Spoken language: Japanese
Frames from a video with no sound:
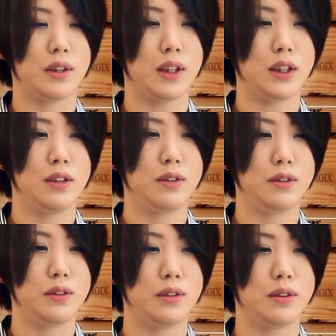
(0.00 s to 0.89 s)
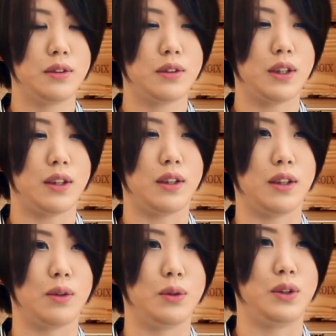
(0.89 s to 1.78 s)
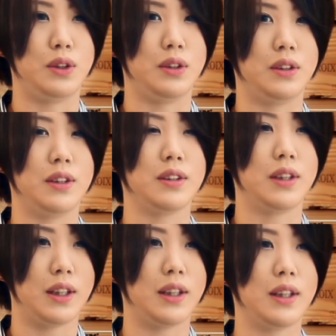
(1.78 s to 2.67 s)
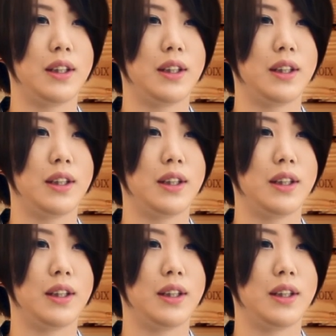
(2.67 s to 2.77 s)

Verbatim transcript: 描き続けてほしいですね。